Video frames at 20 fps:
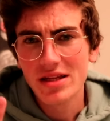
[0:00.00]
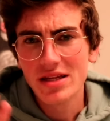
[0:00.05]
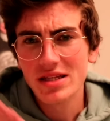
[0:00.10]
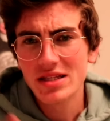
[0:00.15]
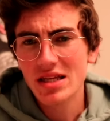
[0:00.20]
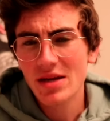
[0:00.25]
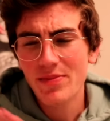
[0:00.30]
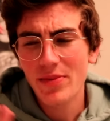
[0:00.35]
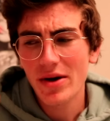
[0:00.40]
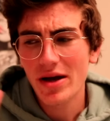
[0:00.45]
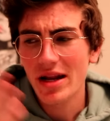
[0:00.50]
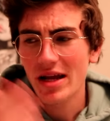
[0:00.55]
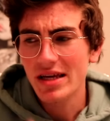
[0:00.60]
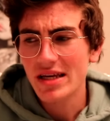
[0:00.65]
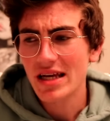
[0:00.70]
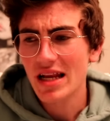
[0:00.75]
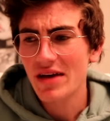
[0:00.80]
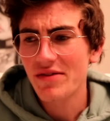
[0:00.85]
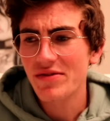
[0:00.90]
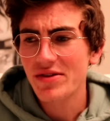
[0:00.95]
N'hésitez pas à
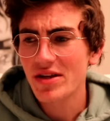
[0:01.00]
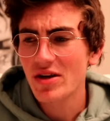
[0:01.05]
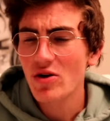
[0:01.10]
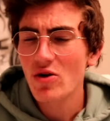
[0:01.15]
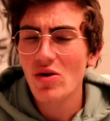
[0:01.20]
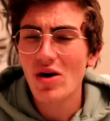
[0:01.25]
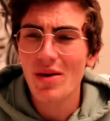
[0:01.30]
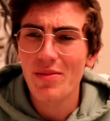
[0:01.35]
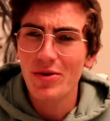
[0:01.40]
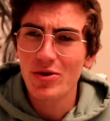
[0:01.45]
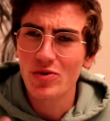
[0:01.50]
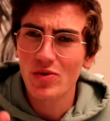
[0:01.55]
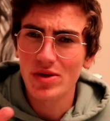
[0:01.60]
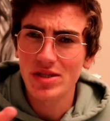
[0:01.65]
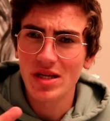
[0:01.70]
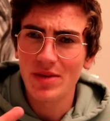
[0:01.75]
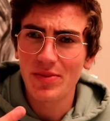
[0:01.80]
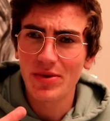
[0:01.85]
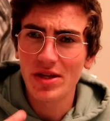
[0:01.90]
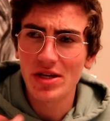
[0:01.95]
liker la vidéo, abonnez-vous
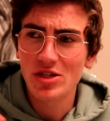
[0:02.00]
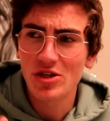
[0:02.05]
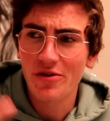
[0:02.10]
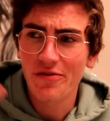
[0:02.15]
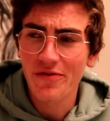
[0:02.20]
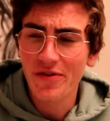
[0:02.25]
si c'est pas déjà